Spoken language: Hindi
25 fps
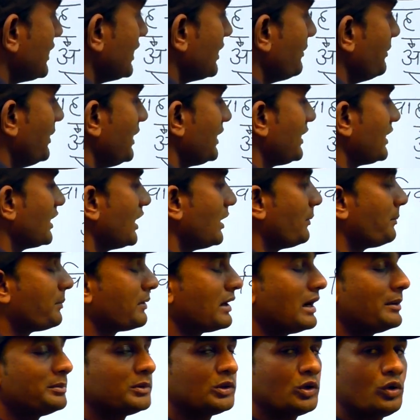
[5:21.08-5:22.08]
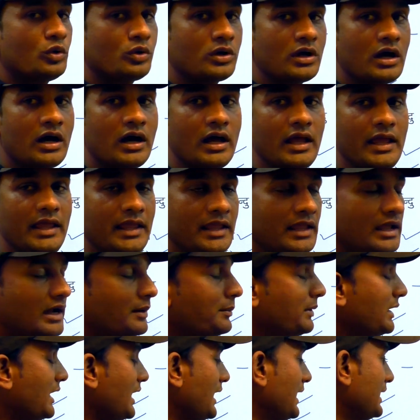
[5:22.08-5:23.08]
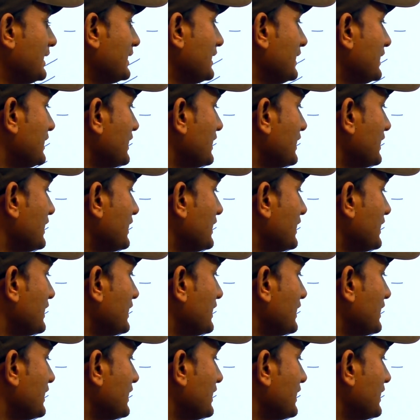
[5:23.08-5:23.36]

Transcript: से हमें क्या प्राप्त होगा ए अब ए की